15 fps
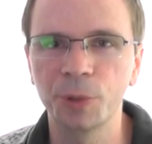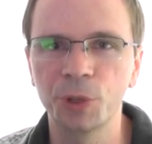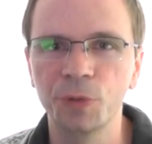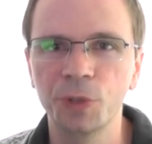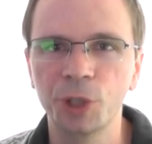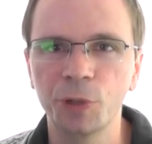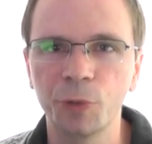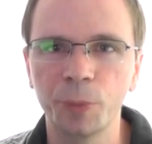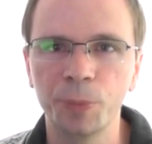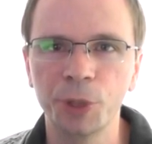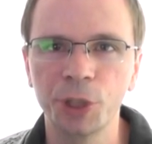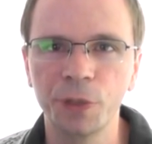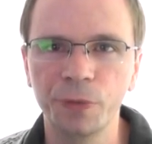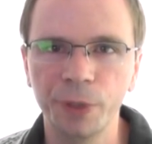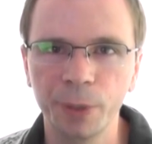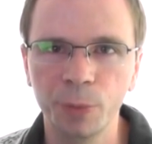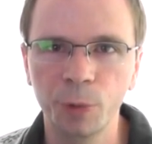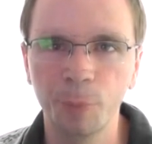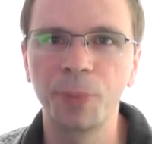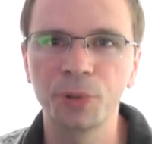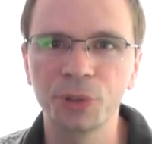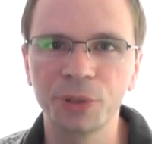oczywiście w opisie filmu,
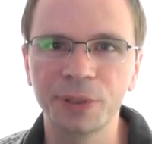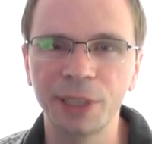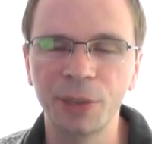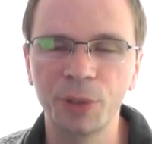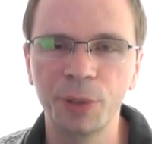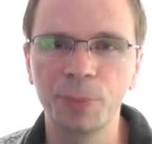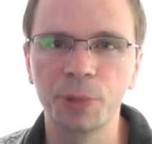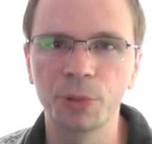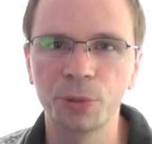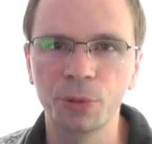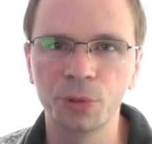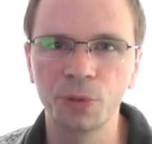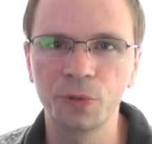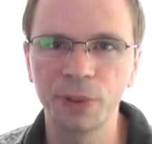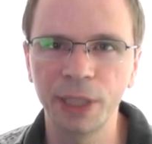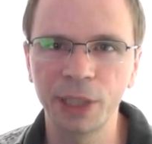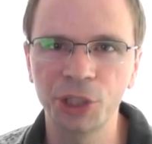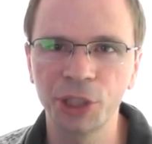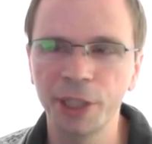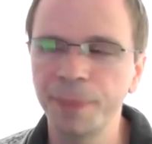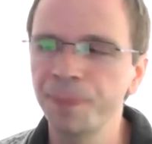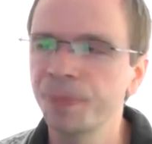pozostałych produktów
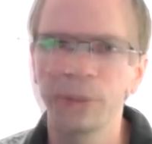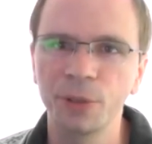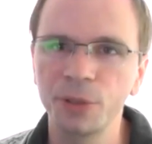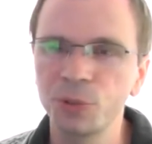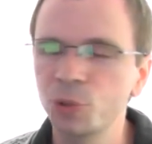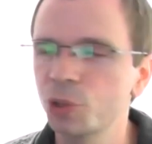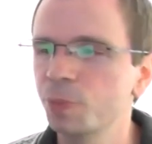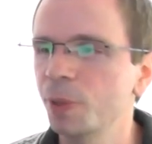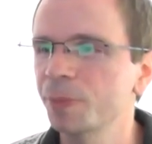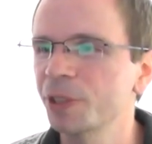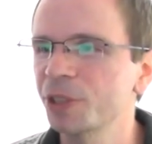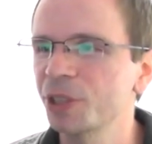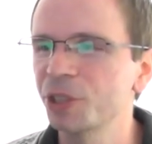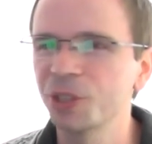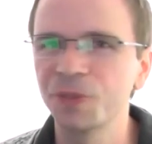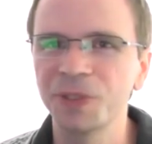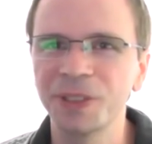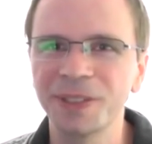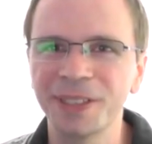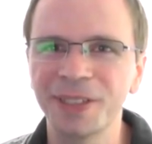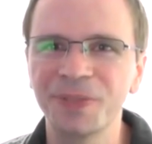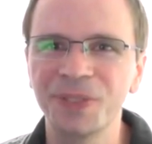także. No i cóż, mam nadzieję, że w
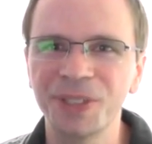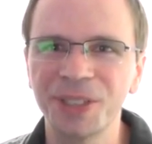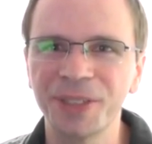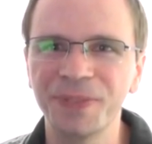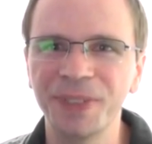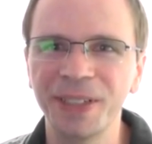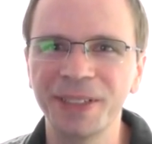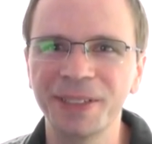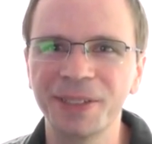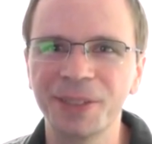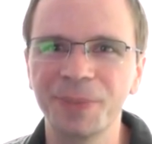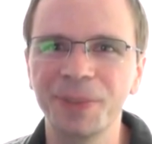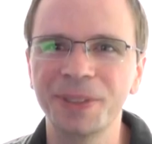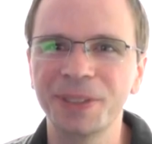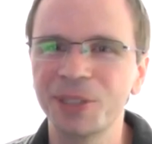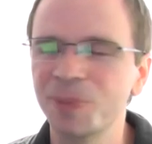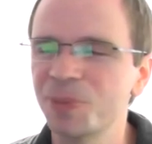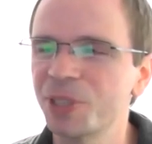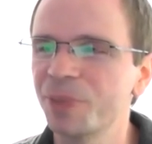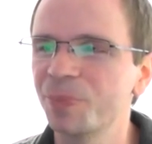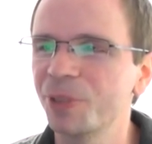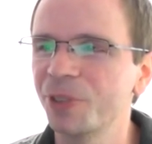testach wyjdzie fajnie, że będzie czym
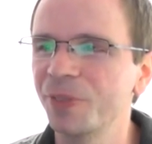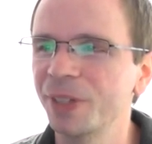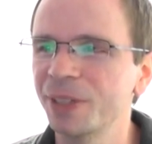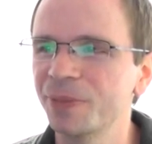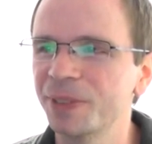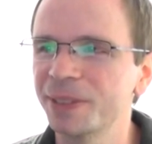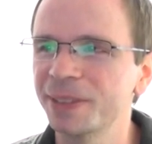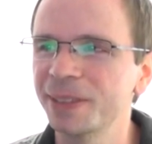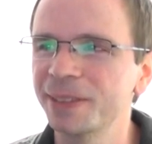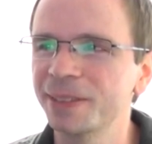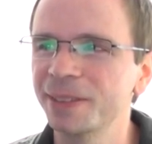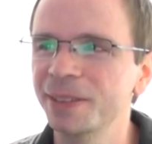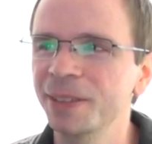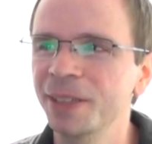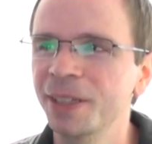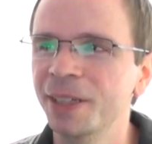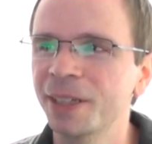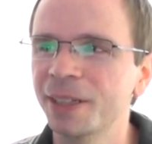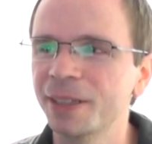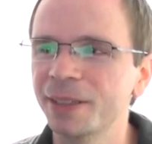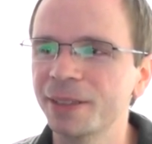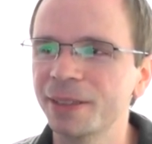się pochwalić w recenzji,
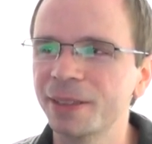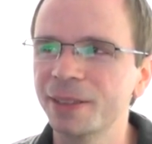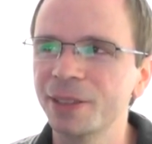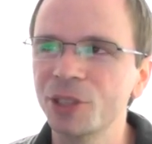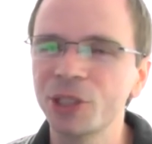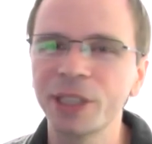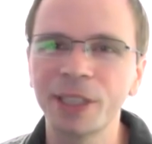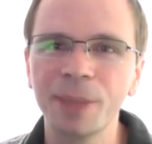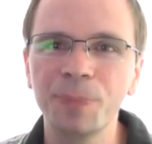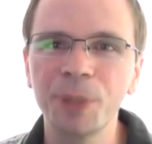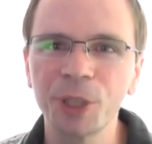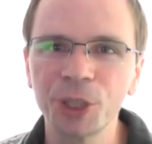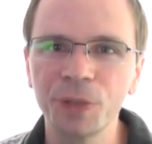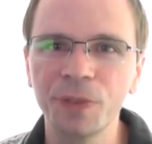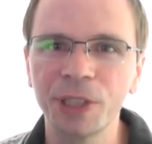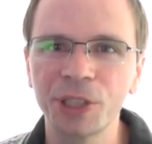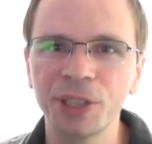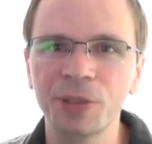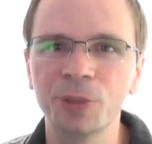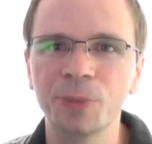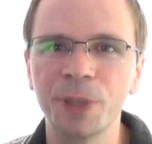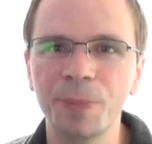e, gdyż takie pierwsze
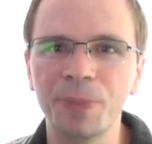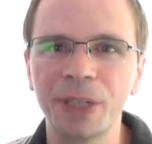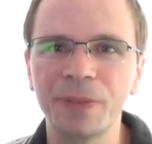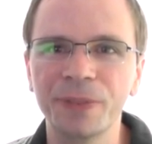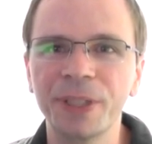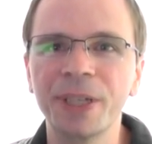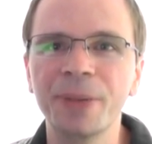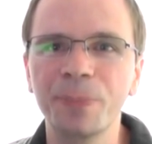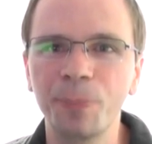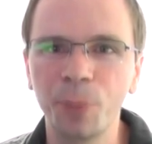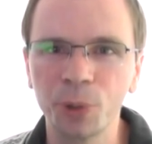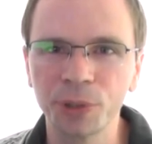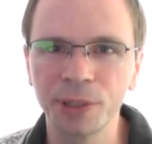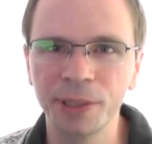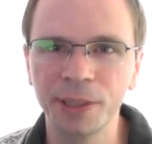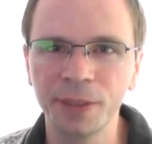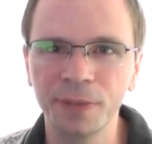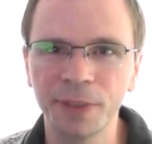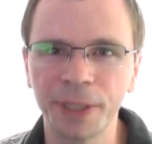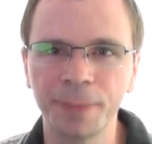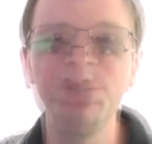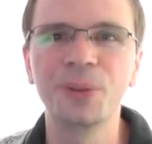wrażenia są naprawdę
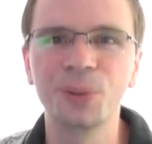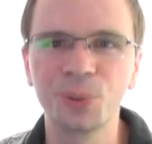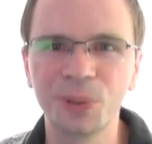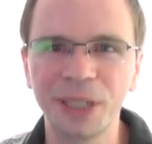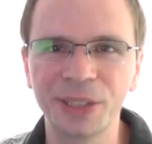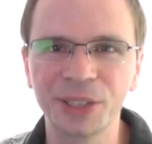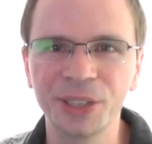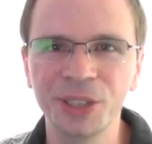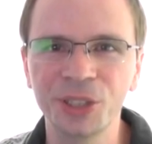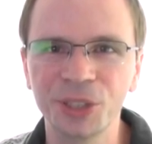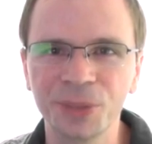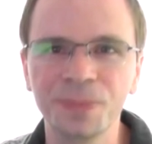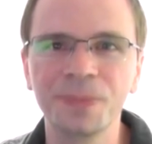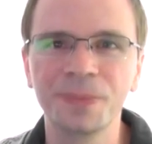pozytywne. Druga rzecz,